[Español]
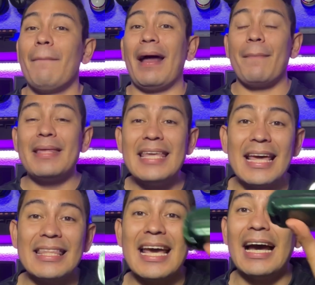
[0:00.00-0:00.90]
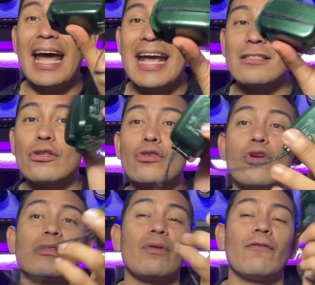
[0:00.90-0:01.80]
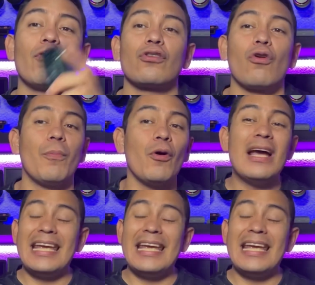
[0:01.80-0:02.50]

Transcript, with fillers: Para mi día a día, estos son los audífonos que ocupo